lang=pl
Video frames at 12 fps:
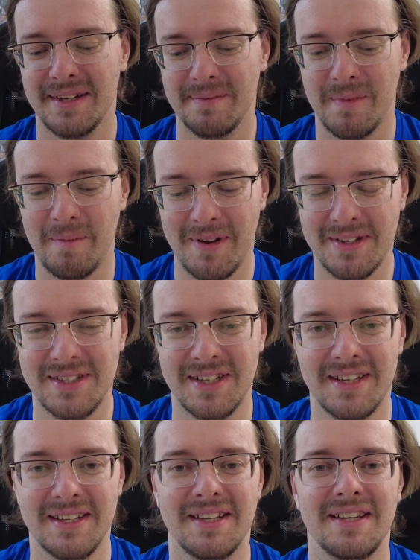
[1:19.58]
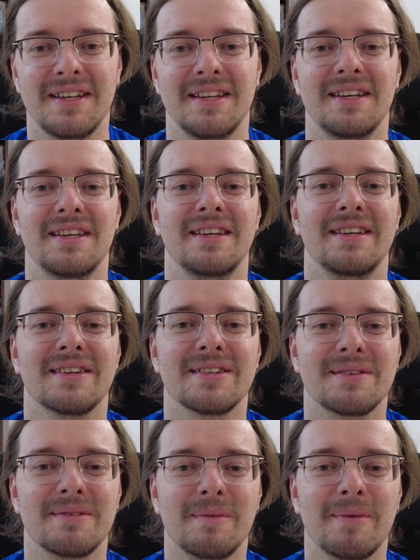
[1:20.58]
momencie i
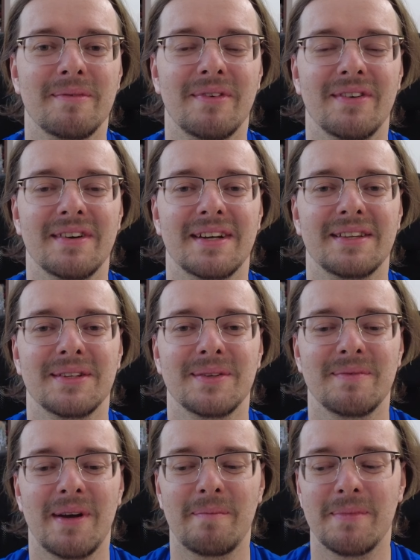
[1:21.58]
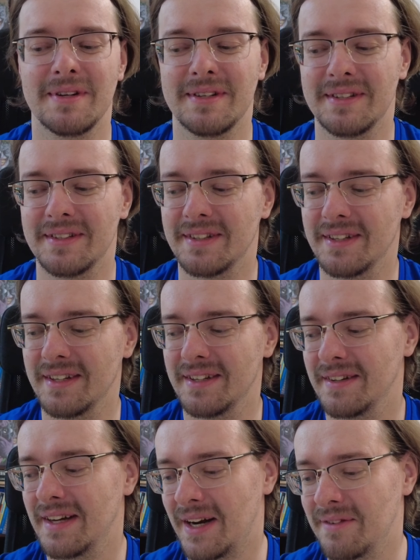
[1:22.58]
robią konkretną jakby
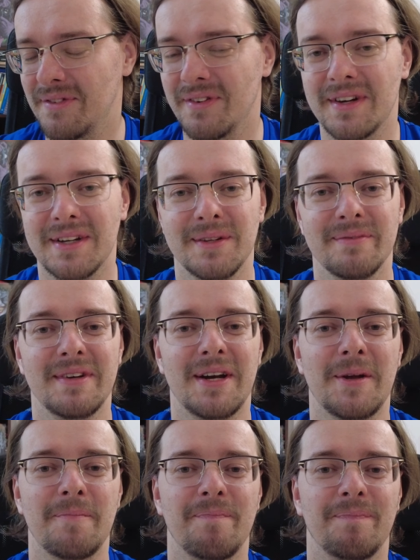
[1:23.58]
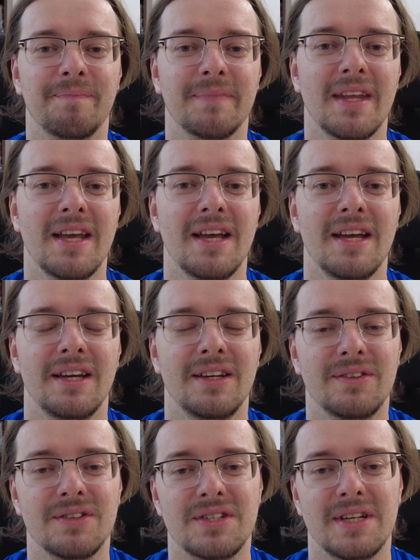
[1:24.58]
grają w konkretną grę.
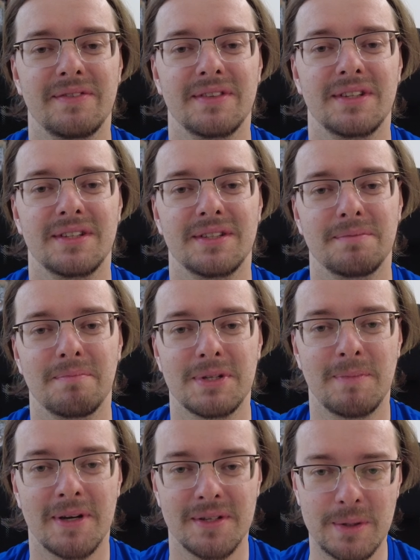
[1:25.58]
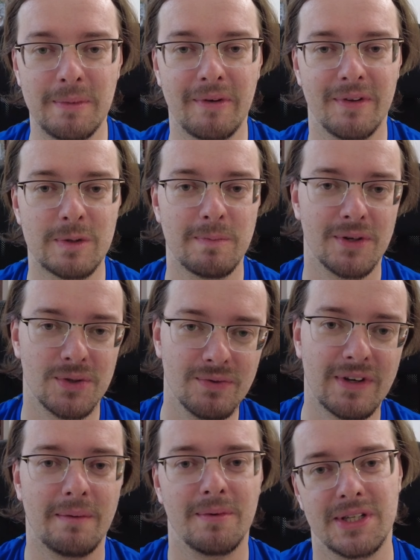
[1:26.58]
I to jeszcze nawet bardziej skomplikowane niż
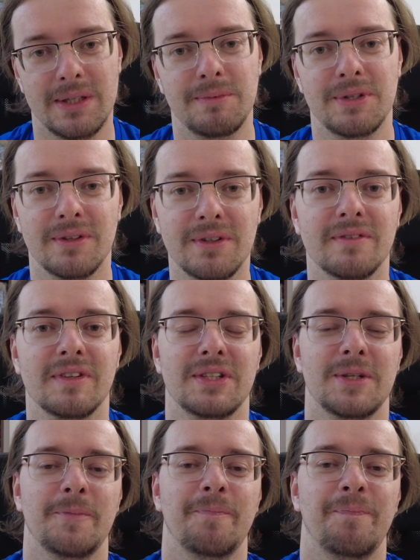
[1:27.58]
planszówka, bo trzeba się przygotować.